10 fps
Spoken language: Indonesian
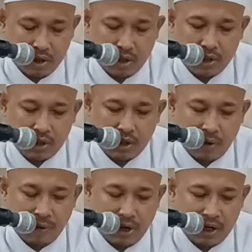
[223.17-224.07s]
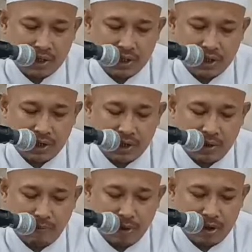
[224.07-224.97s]
ketika panas ini
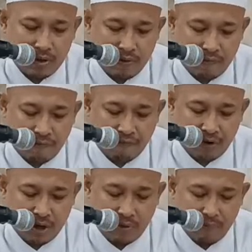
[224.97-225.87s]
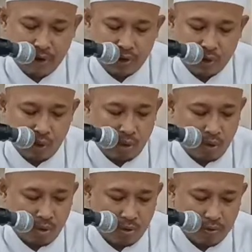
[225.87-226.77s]
nemen fa abridu